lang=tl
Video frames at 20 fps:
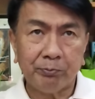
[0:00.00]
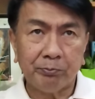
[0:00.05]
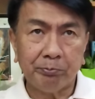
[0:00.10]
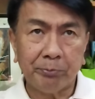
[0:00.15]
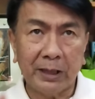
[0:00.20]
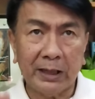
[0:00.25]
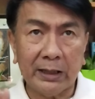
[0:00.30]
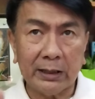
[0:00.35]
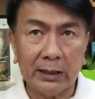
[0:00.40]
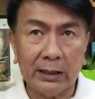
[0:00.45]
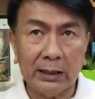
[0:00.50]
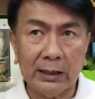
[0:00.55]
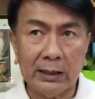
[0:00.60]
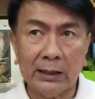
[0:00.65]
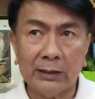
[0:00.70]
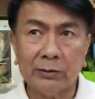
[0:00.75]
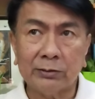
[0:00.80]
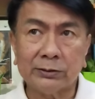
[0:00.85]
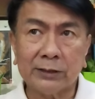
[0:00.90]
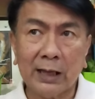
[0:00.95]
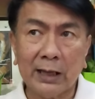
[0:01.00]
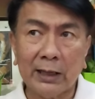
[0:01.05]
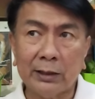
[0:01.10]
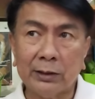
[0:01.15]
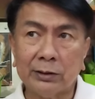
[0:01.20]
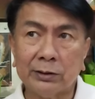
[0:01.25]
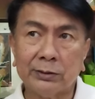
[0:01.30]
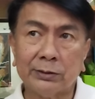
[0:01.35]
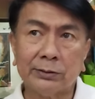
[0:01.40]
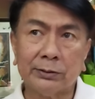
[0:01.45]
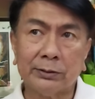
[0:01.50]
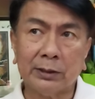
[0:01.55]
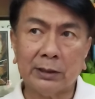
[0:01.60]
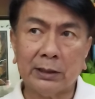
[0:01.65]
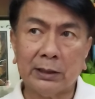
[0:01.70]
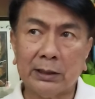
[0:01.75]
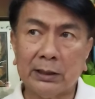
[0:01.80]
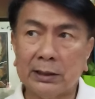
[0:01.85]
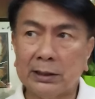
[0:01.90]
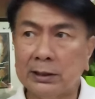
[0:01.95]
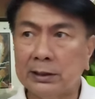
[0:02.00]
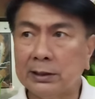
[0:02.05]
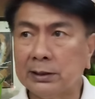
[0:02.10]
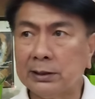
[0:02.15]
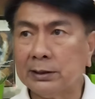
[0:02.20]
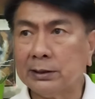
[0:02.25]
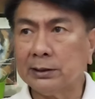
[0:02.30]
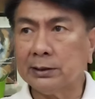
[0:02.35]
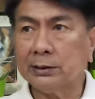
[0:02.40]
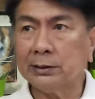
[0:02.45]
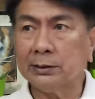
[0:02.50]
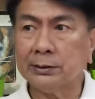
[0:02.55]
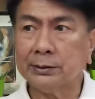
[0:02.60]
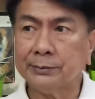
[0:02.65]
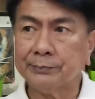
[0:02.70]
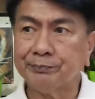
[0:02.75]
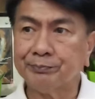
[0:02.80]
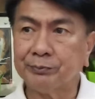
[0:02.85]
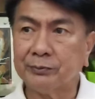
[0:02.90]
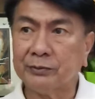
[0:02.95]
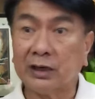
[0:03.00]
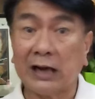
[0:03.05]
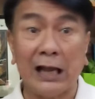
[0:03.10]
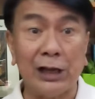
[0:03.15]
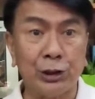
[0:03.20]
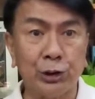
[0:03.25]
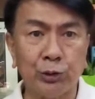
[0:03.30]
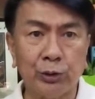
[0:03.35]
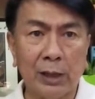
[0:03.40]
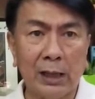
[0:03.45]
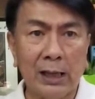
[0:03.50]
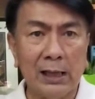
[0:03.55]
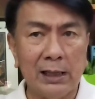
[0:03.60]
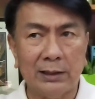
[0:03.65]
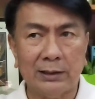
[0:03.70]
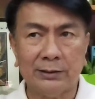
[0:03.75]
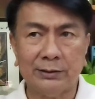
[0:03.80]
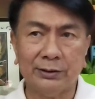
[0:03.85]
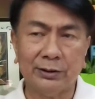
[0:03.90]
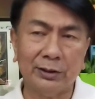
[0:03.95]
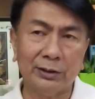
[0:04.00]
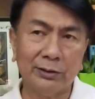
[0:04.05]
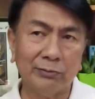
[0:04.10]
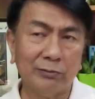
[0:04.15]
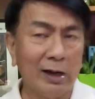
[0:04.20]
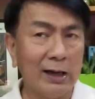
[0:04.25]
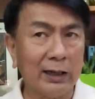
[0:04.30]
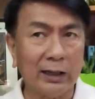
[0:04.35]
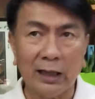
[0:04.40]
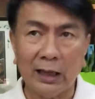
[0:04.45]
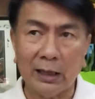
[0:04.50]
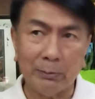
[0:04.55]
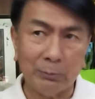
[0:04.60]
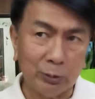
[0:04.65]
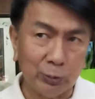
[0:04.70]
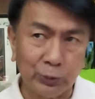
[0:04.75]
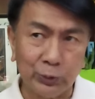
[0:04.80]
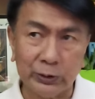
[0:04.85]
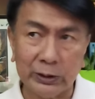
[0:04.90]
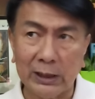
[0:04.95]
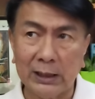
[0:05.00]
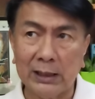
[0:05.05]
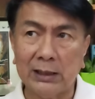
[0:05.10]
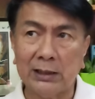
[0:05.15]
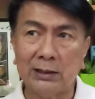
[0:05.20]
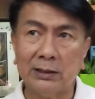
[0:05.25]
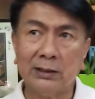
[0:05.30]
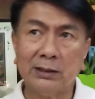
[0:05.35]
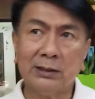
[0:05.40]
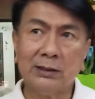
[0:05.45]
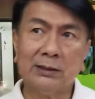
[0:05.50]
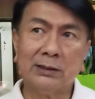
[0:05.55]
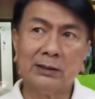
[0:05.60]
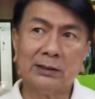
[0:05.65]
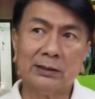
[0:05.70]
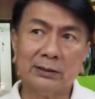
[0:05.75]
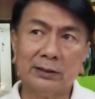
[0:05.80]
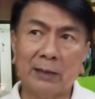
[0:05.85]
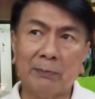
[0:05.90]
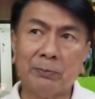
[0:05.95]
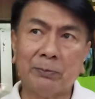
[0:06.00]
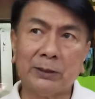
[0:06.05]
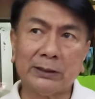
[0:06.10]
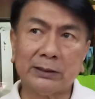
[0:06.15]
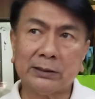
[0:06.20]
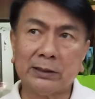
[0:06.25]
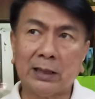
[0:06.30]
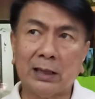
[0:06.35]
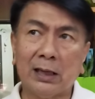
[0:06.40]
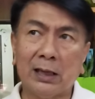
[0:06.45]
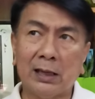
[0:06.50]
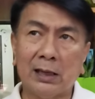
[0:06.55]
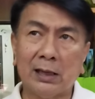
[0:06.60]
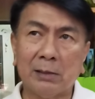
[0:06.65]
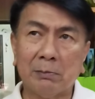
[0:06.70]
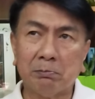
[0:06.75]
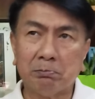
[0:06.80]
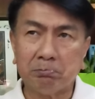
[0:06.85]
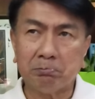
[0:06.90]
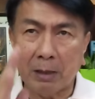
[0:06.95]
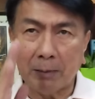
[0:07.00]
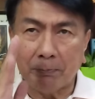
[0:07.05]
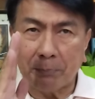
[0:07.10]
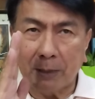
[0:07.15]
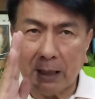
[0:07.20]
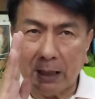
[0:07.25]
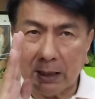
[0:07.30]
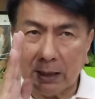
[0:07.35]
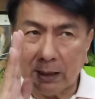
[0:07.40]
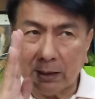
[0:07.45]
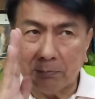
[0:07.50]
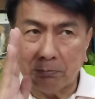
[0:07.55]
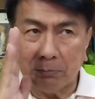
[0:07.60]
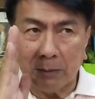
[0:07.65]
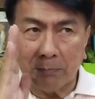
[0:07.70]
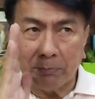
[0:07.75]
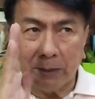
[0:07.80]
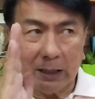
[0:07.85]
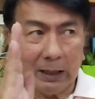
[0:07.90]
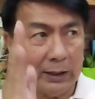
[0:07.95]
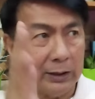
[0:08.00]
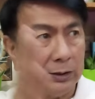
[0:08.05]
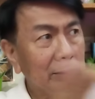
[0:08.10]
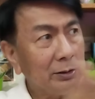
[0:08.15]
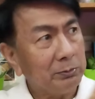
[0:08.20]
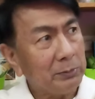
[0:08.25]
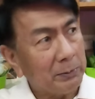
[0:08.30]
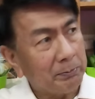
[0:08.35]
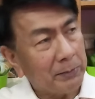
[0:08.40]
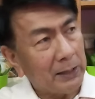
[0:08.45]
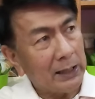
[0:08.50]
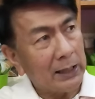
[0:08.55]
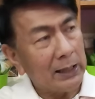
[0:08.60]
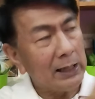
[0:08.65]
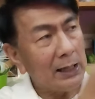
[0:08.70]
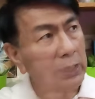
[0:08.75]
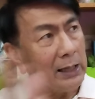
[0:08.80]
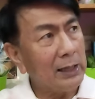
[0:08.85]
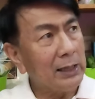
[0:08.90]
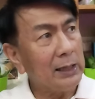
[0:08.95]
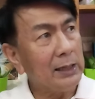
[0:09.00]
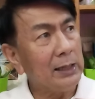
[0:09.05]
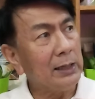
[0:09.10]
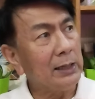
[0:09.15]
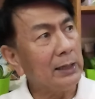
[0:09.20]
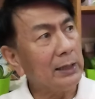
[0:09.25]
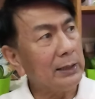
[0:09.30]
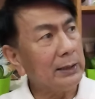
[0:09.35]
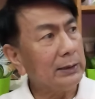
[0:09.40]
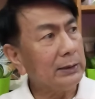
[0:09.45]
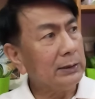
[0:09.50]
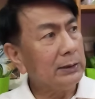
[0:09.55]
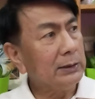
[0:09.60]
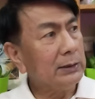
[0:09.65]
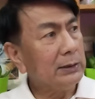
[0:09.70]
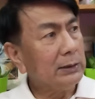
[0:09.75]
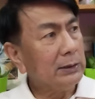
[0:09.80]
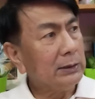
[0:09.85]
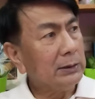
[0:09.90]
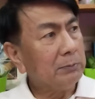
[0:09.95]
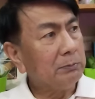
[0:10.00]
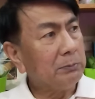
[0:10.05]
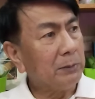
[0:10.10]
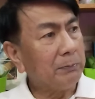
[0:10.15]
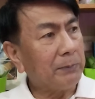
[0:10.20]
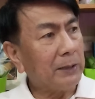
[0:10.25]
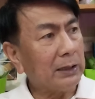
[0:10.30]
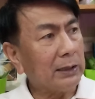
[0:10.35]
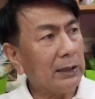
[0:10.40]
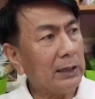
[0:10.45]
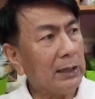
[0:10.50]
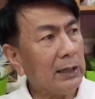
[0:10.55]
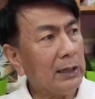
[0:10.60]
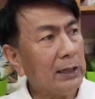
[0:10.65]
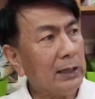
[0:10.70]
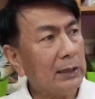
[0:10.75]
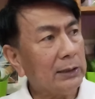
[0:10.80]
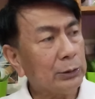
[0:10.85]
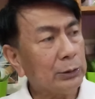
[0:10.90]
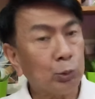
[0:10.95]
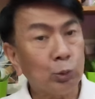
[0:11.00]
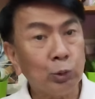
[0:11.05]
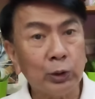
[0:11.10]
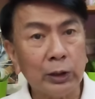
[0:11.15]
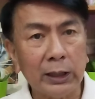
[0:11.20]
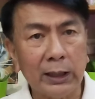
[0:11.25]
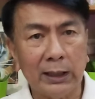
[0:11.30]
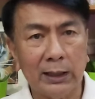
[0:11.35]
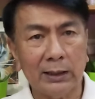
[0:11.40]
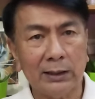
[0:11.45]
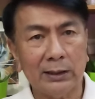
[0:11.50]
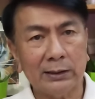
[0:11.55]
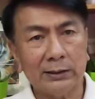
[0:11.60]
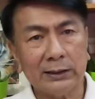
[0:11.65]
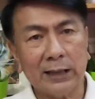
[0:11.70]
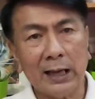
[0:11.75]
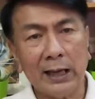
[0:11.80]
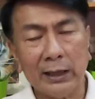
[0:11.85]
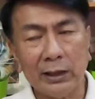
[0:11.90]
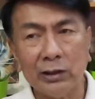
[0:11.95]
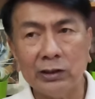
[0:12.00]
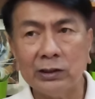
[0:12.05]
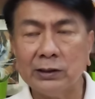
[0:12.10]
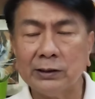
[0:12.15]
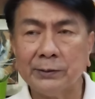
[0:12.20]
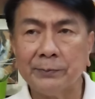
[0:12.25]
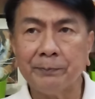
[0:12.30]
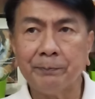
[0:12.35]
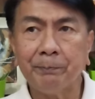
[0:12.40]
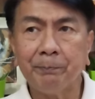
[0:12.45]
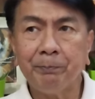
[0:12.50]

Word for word: very, ano tayo, uh, rational, no? Huwag emotional. Dapat uh, mapag, mapag, ano, mapag, uh, mapag uh, suri tayo.